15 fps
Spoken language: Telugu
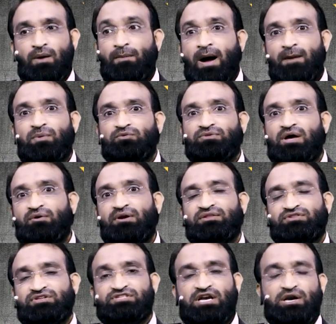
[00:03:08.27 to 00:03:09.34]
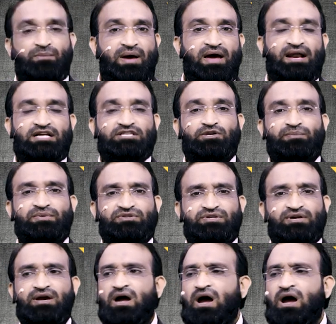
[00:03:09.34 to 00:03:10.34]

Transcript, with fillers: పాప ఉందా ఎవరైనా తీసుకెళ్ళిపోయారా అని చెప్పేసి